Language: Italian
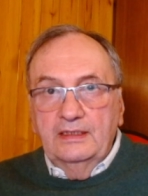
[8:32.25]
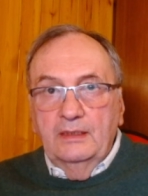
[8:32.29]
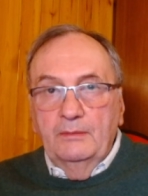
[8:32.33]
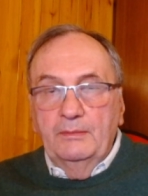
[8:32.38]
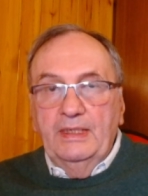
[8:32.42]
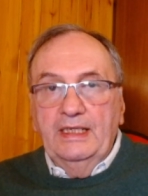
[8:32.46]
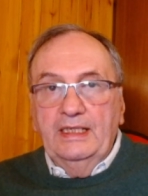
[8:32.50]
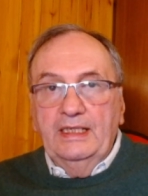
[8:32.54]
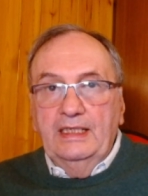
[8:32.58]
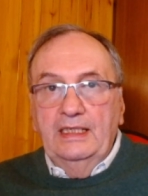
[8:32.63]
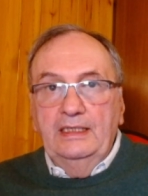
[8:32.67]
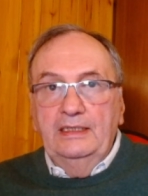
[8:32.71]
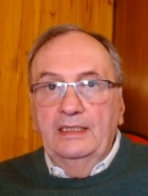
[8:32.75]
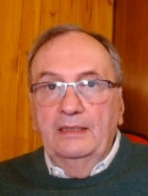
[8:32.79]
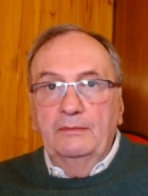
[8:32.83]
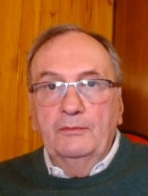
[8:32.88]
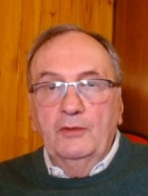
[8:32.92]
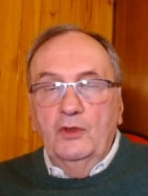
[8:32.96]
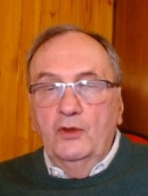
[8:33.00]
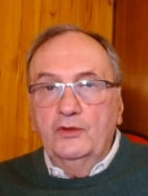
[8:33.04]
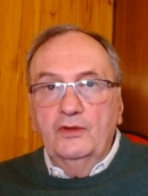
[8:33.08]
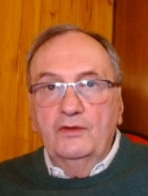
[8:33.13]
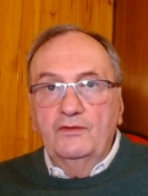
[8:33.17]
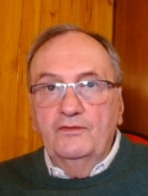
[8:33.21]
perché il
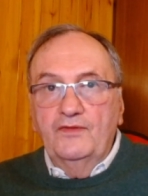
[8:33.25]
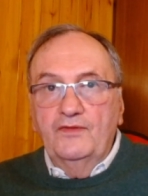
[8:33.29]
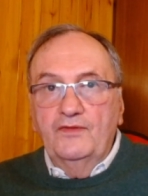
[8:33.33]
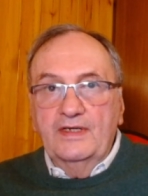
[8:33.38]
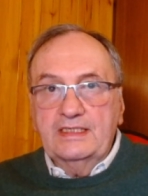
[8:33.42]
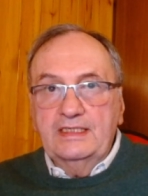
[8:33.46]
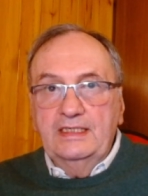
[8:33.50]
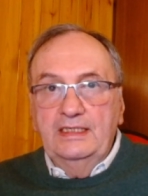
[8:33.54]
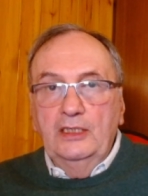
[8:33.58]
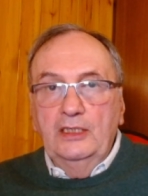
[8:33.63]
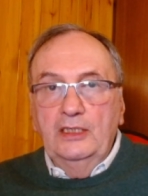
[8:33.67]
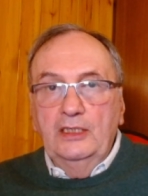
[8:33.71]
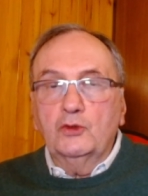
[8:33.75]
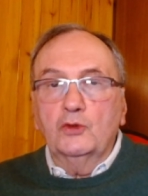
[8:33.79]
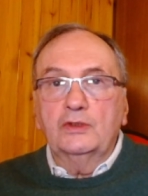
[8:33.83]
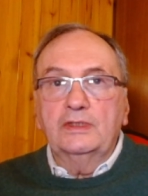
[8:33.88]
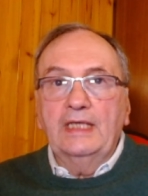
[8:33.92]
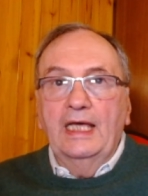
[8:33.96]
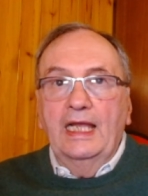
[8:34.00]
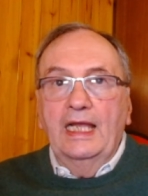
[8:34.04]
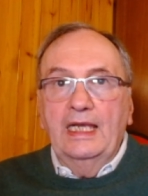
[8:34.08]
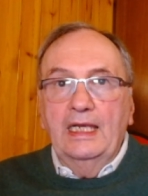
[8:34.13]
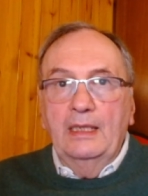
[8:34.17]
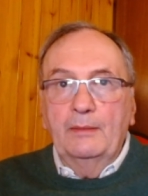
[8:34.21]
demonio infastidito
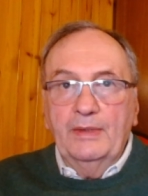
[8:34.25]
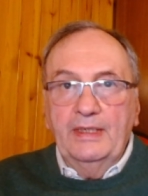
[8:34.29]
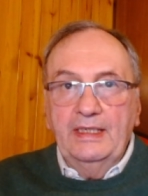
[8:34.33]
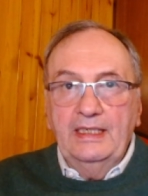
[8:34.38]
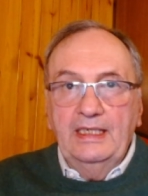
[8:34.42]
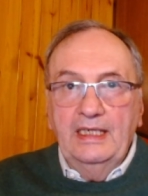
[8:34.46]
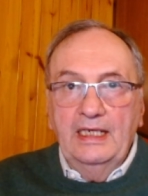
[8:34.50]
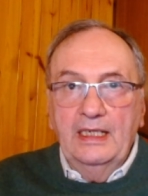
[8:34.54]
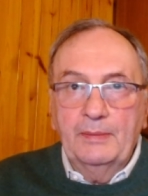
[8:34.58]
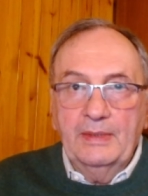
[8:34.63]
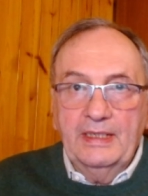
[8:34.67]
dalla preghiera,